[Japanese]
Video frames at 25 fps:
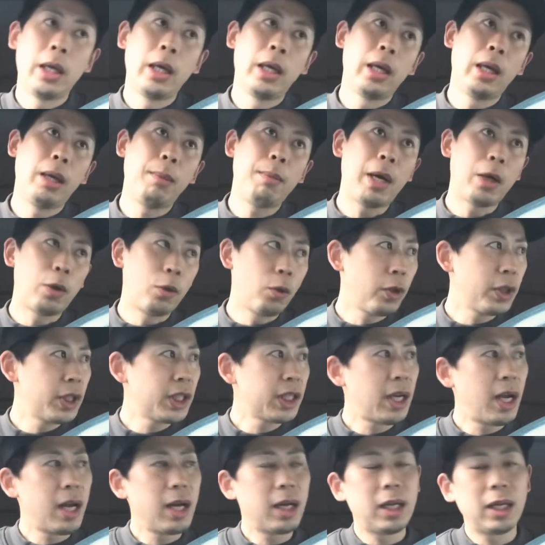えー、まあ、この時
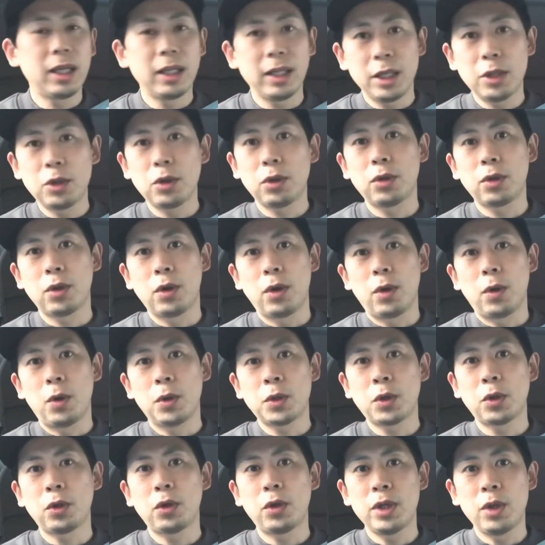間からねちょっとお
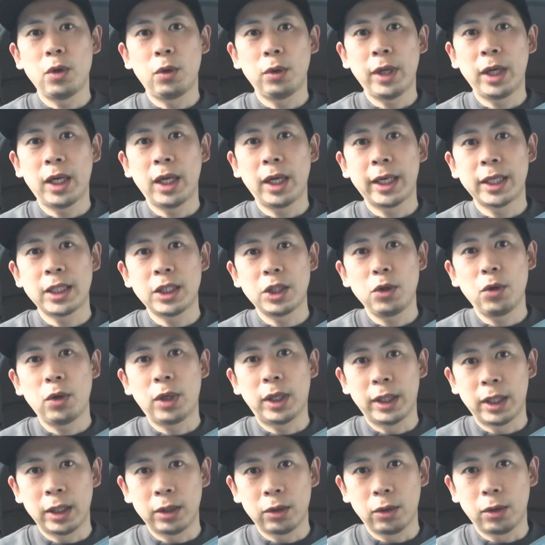外にお出かけしようか
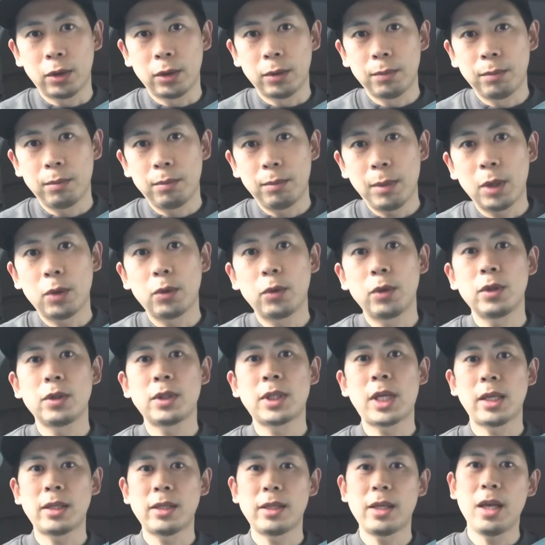なと、まあ、この
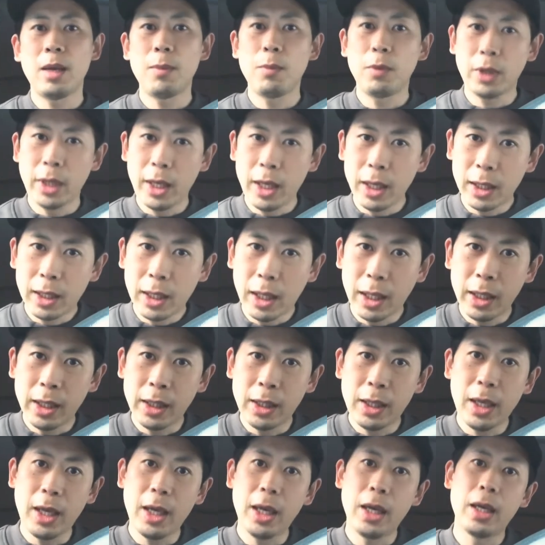撮影もね兼ね
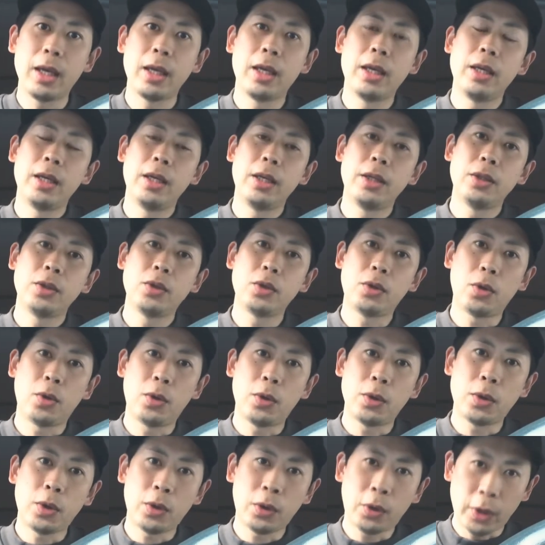てちょっとお
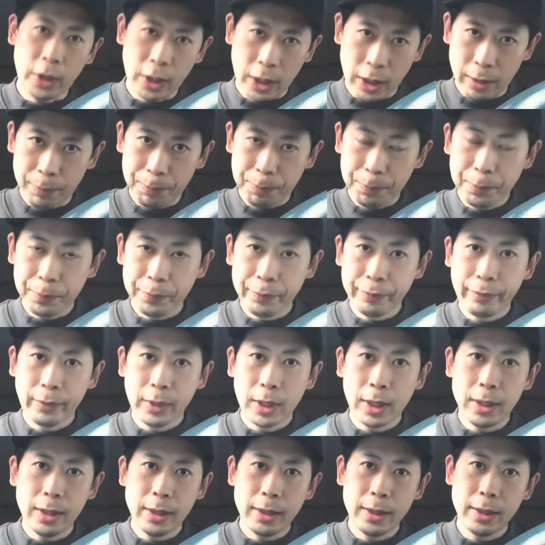外に
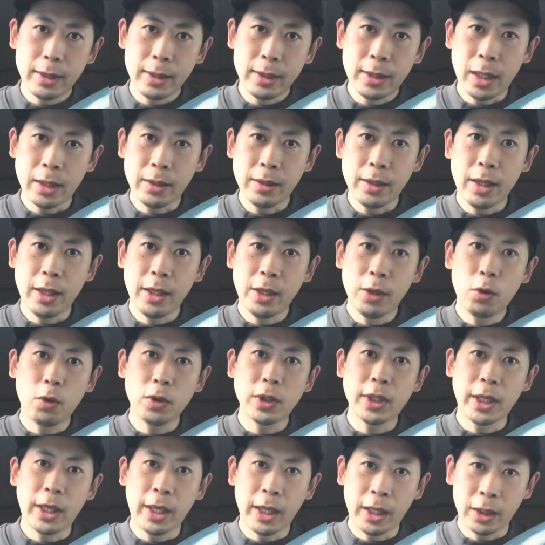撮影に行こう
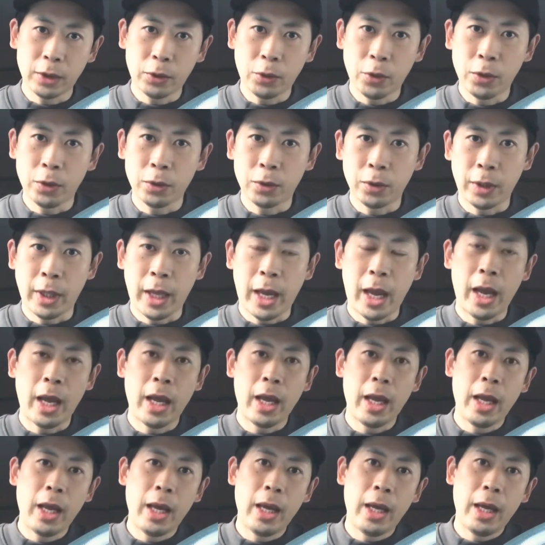じゃないかということで、
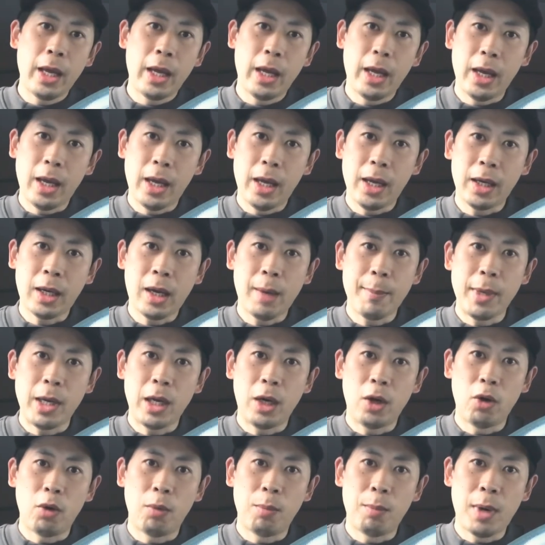え
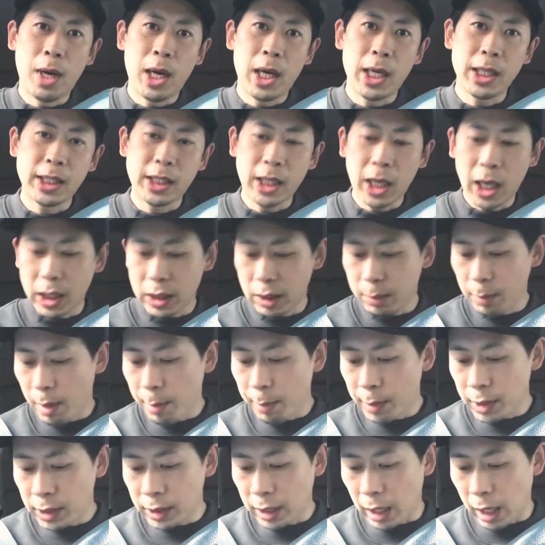カメラを回し始め
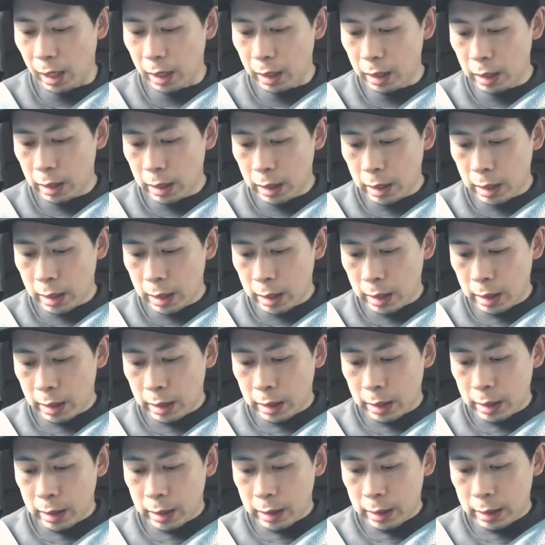ました
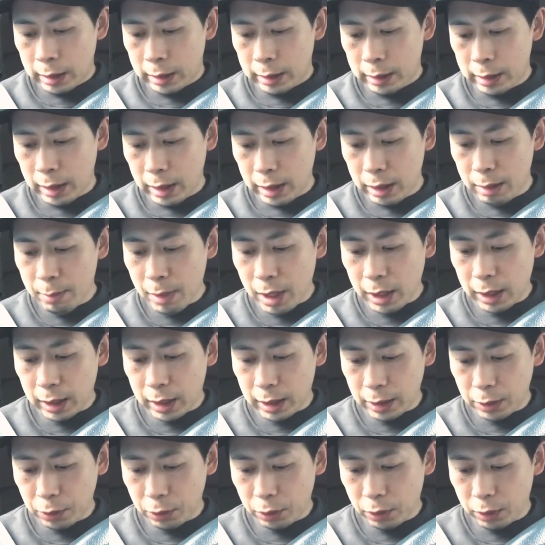で今か
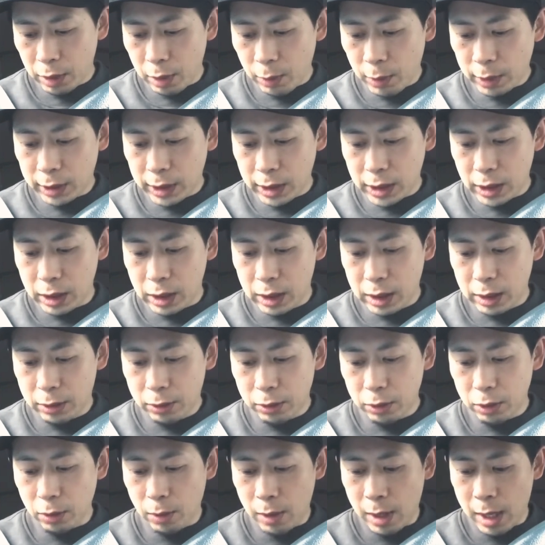らちょっとね私行
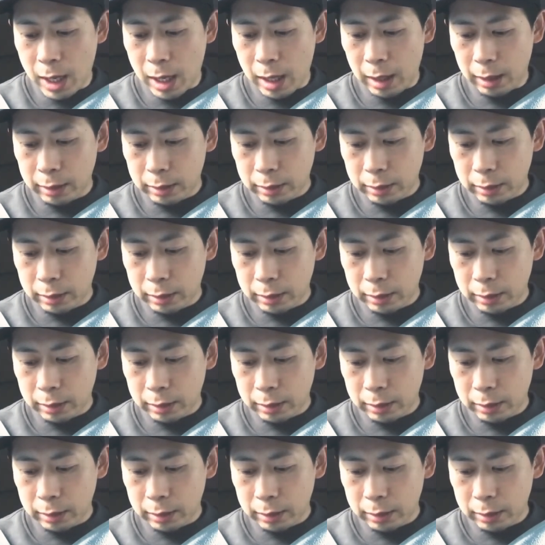くのは